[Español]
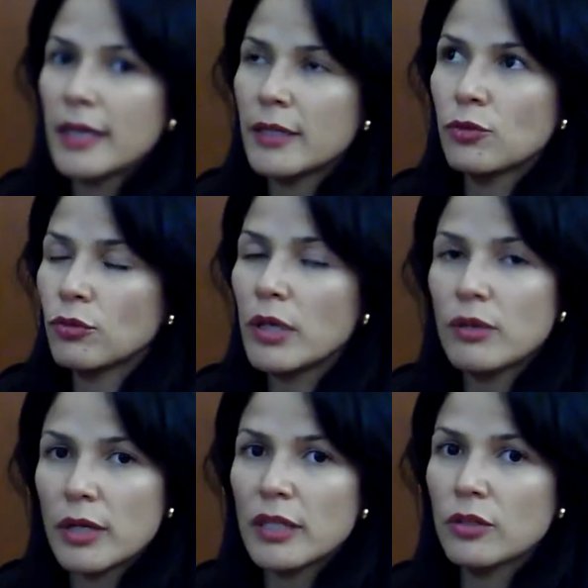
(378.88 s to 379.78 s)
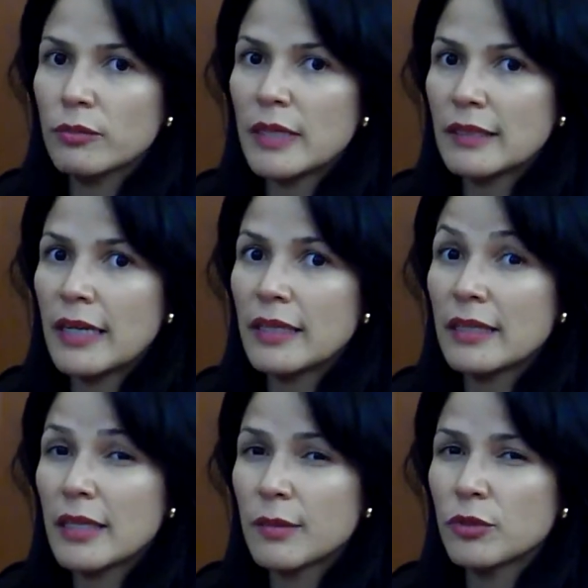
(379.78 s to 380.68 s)
es uno de los retos más grandes
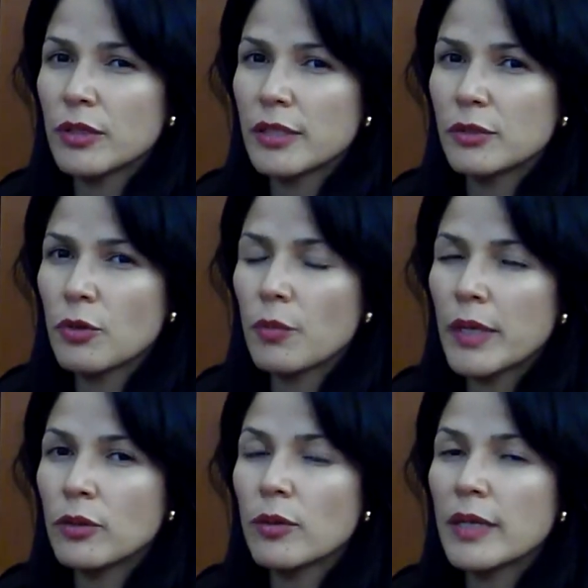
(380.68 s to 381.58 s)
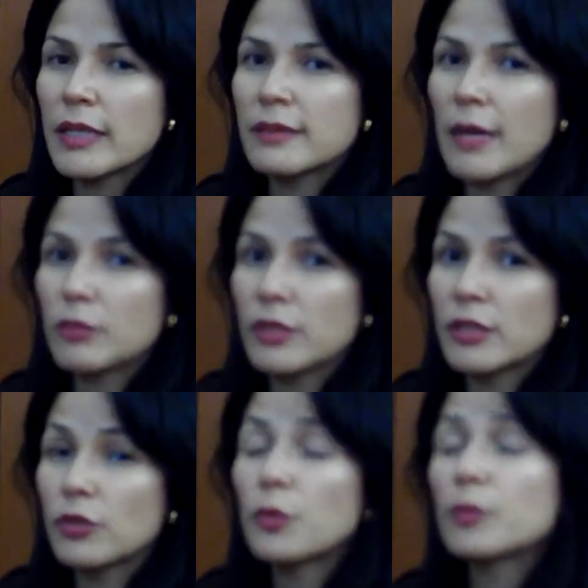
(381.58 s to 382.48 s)
que tenemos en este momento y que estamos en
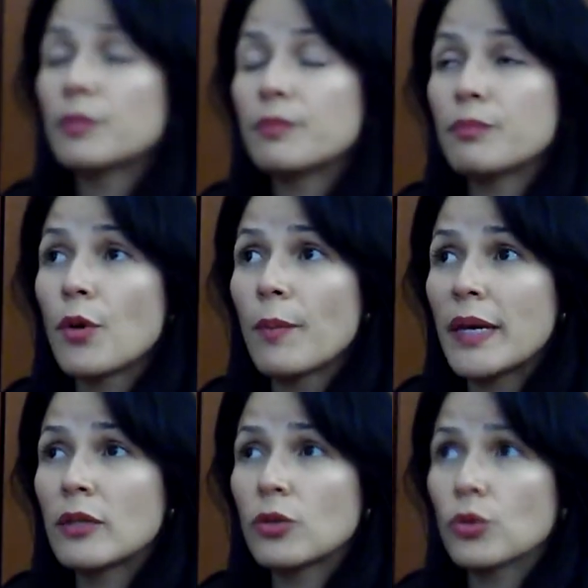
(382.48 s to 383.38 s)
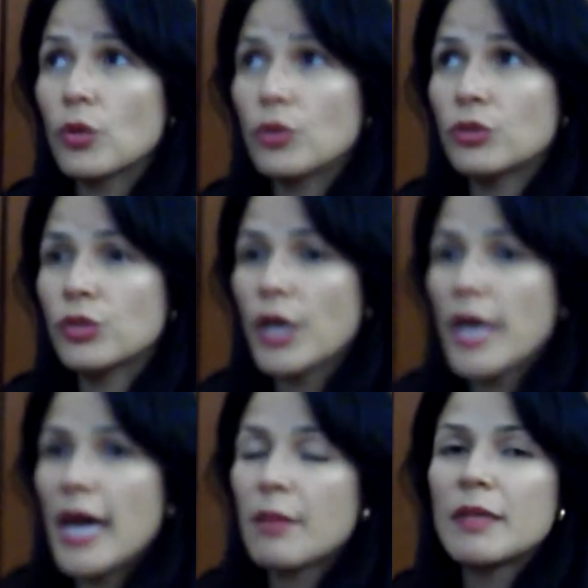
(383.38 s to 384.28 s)
estos momentos
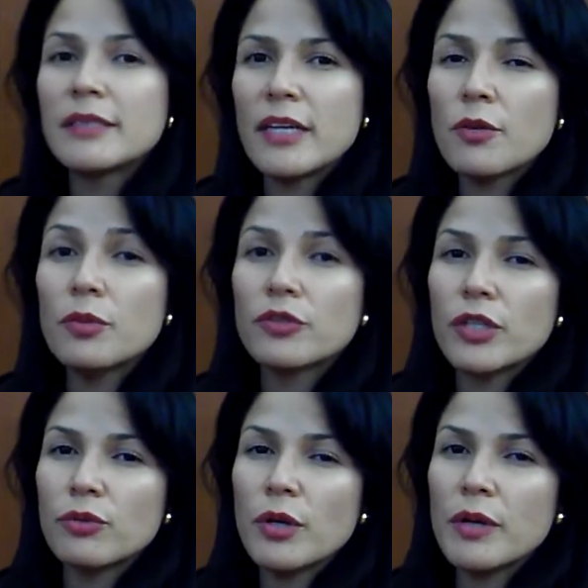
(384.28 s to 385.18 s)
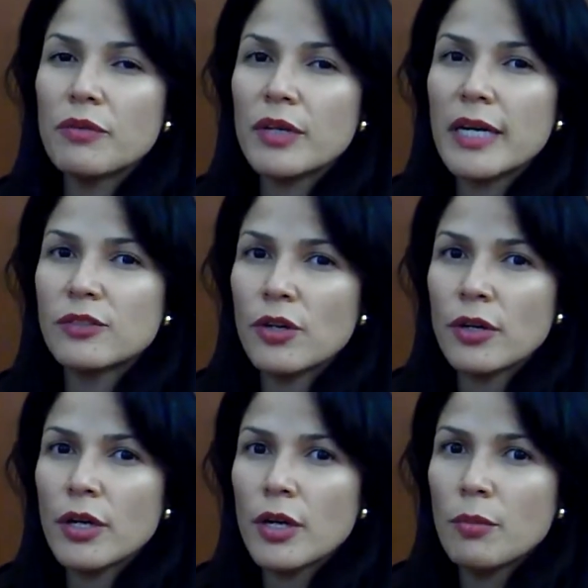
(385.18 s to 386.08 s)
el Ministerio en proceso de verificación
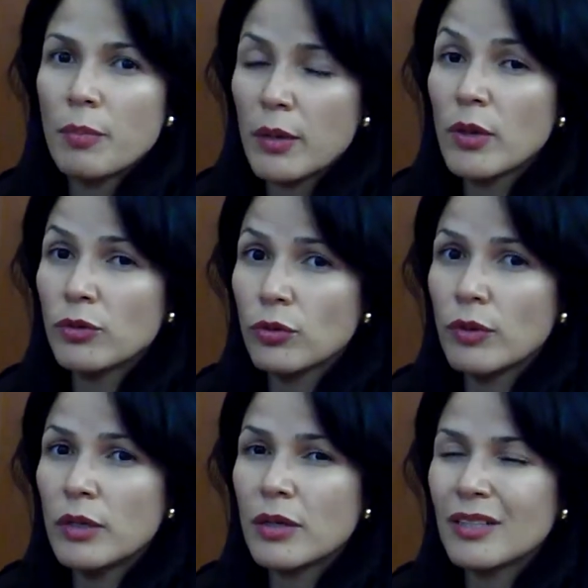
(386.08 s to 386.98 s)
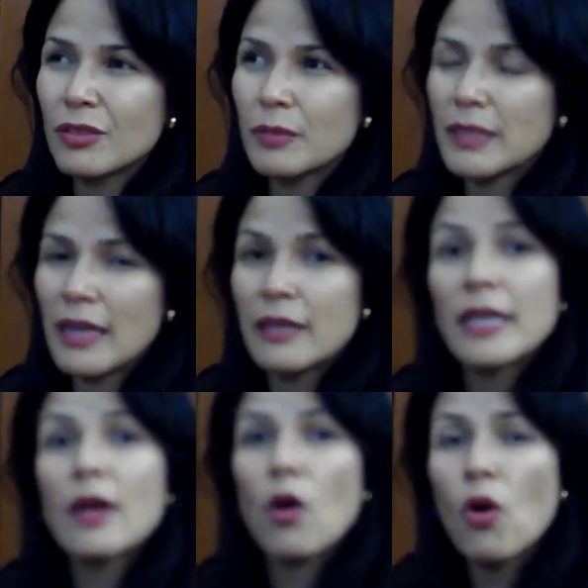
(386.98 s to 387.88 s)
pero es uno de los retos más
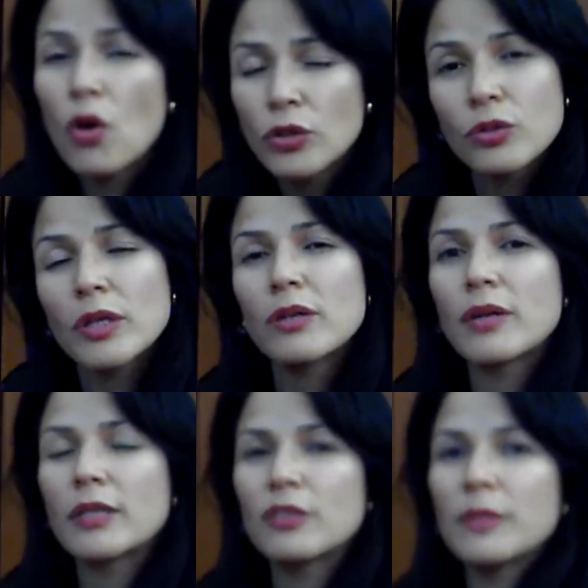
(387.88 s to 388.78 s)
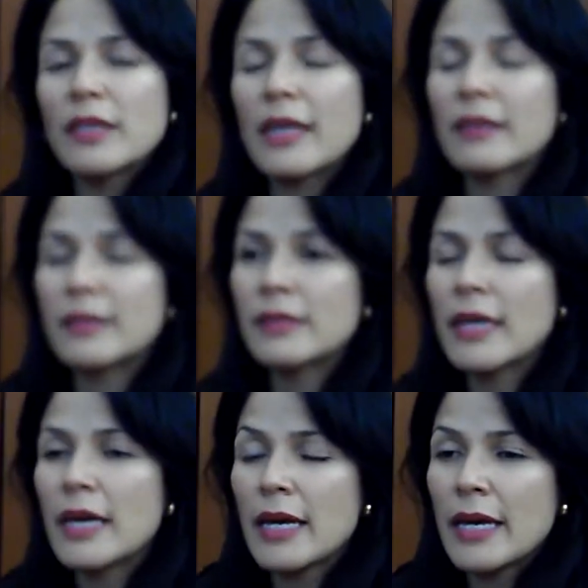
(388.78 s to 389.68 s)
grandes. Otro de los retos más grandes,
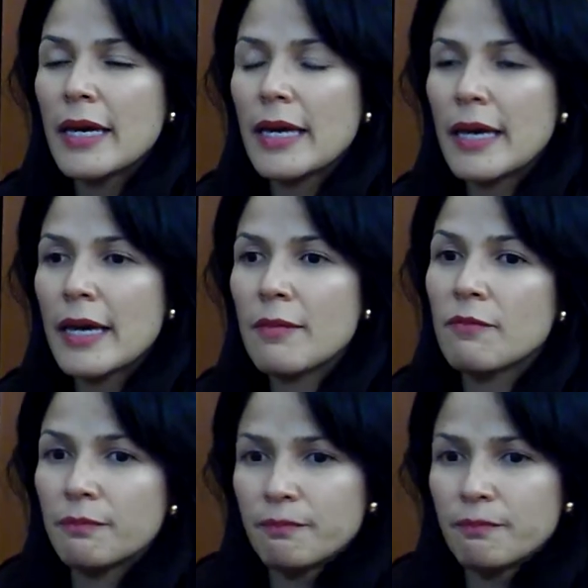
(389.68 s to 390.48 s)
eh,